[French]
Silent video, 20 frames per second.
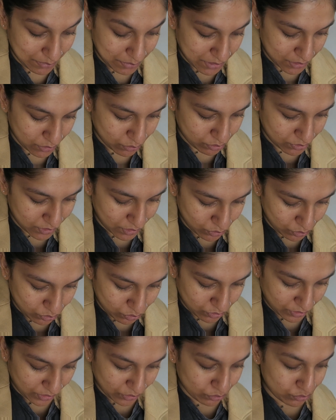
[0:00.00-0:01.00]
Puis écoutez, de
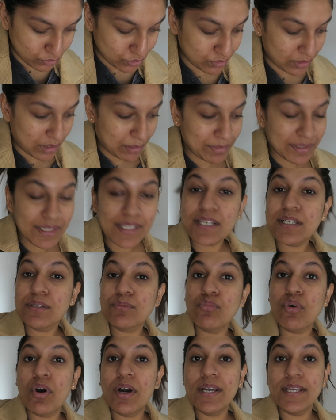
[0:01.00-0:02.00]
toute façon, je vous ramène avec
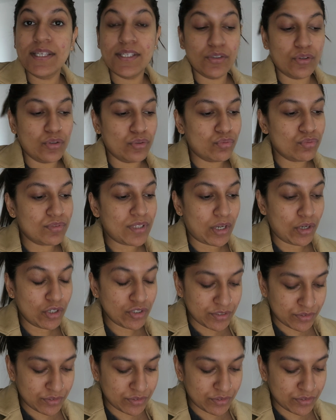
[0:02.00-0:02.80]
moi et tout à l'heure,